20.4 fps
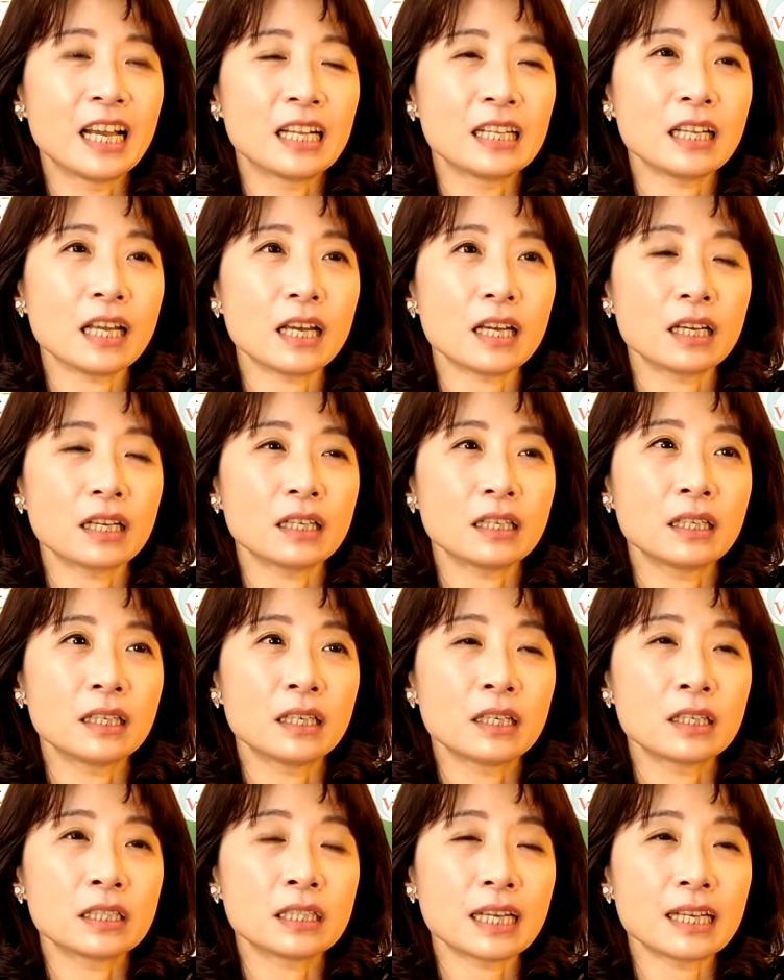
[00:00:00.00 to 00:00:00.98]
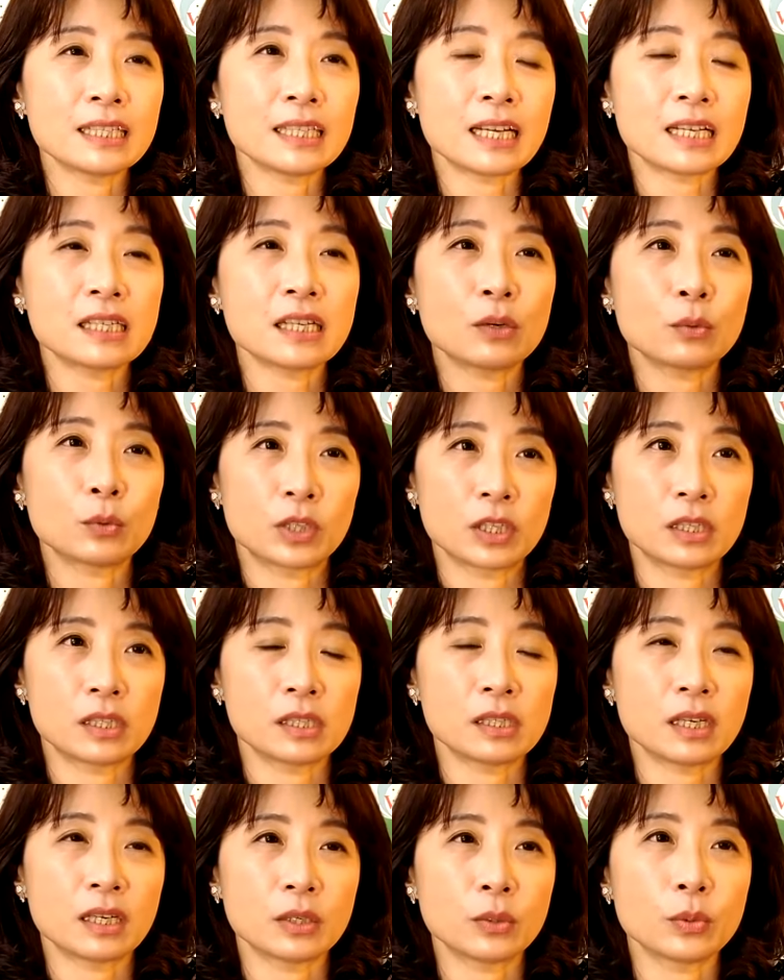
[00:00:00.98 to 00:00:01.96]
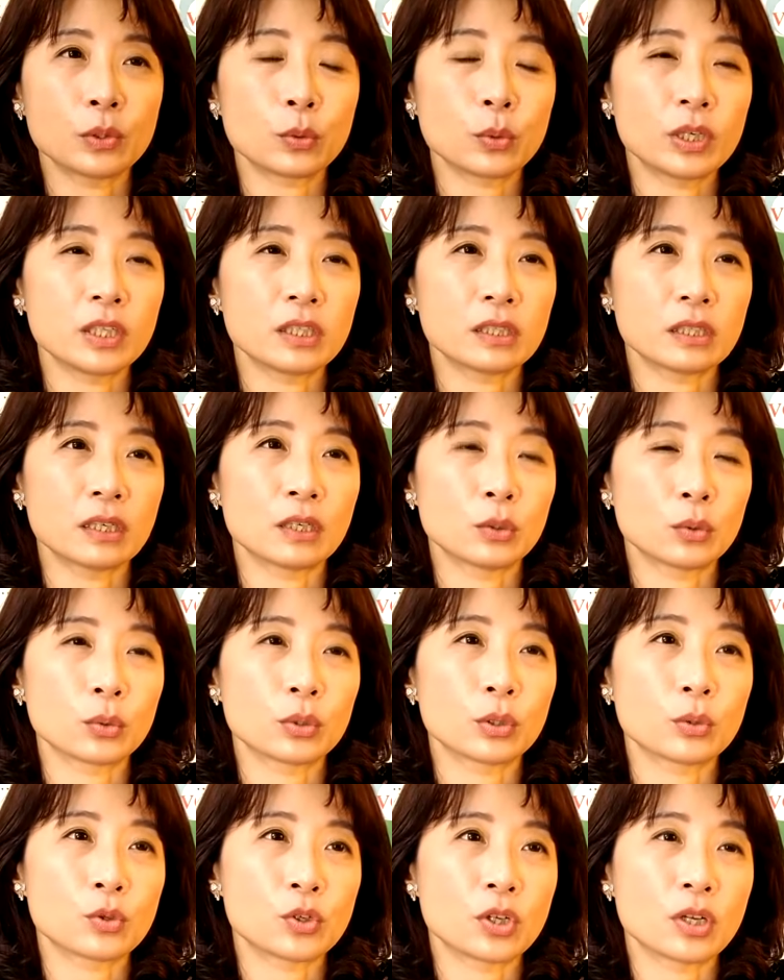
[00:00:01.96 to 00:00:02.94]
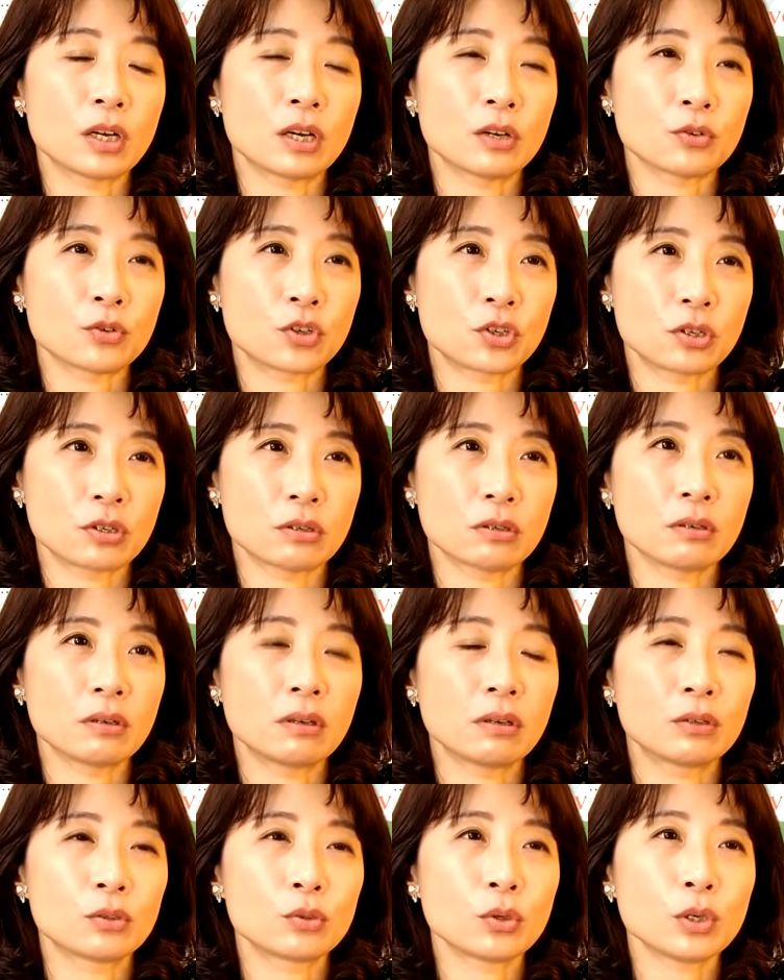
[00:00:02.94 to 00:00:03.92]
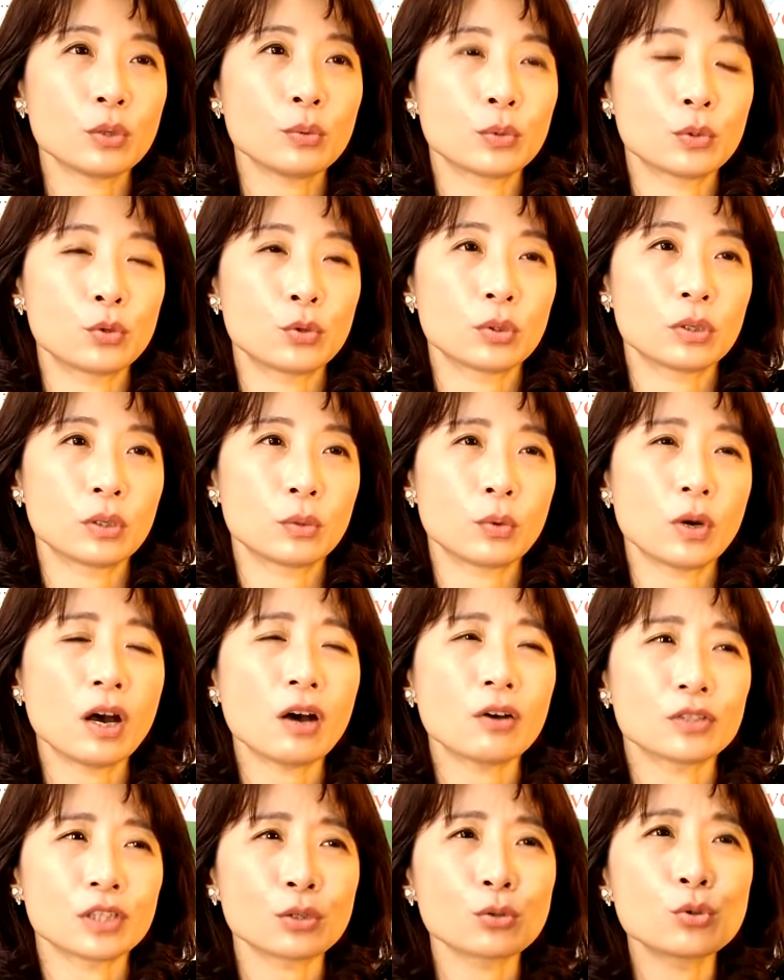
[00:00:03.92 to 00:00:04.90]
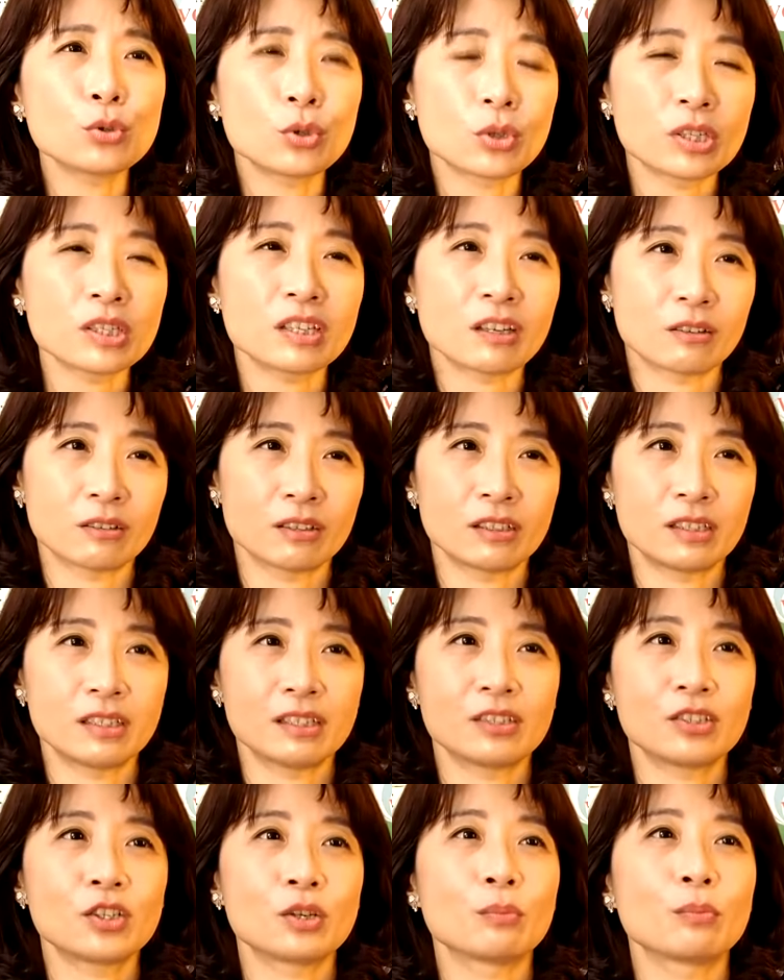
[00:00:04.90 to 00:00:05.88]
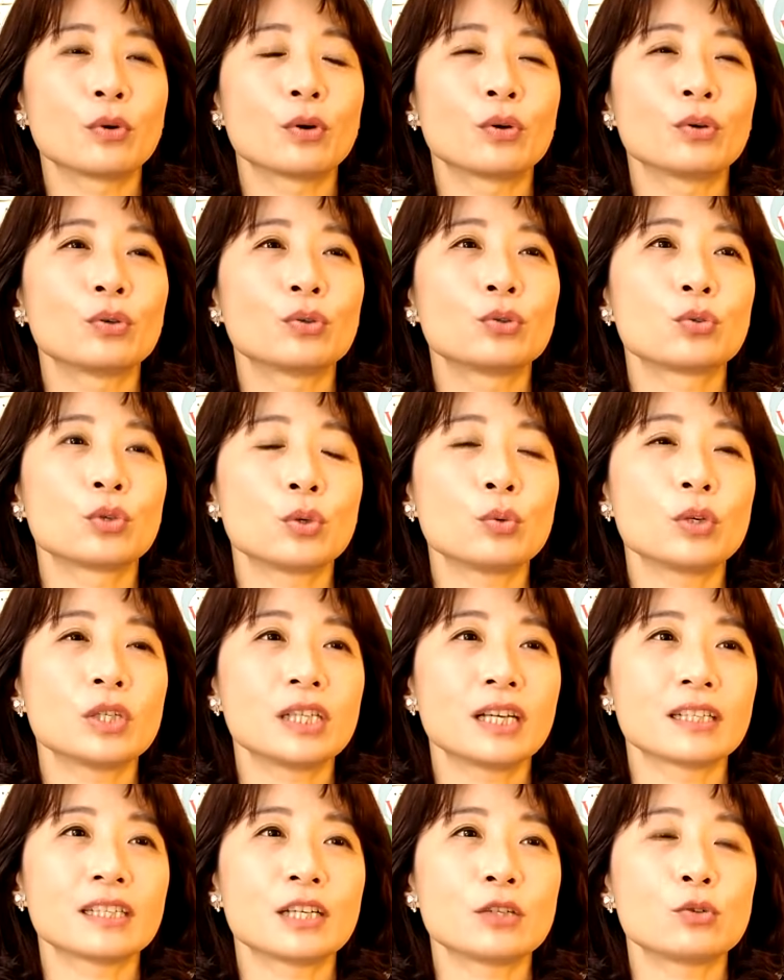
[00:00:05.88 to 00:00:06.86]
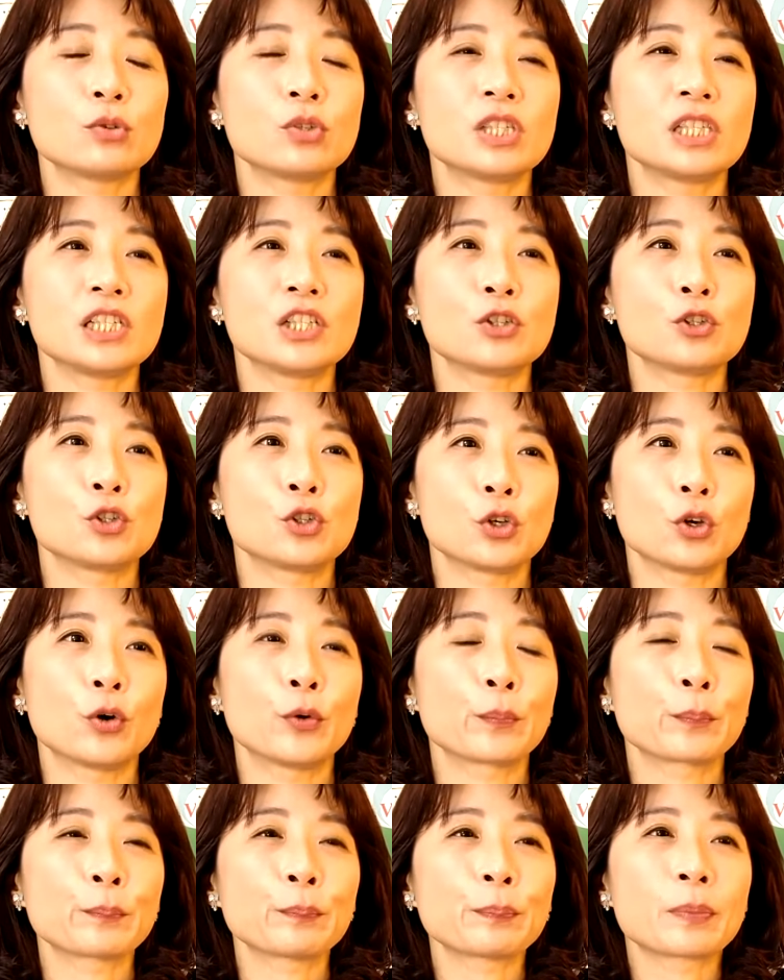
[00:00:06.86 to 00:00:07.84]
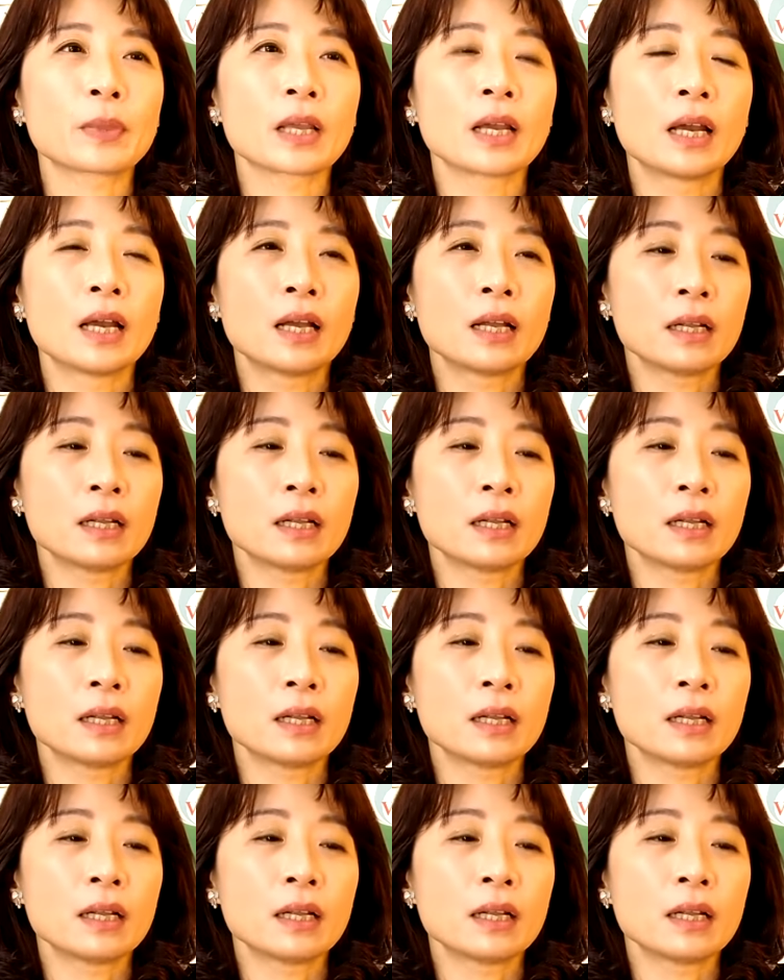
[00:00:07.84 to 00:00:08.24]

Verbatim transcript: 那再加上我的职场，因为对应的很多都是老师，所以我觉得我好像缺少了些什么，所以我想再去进修。我懂。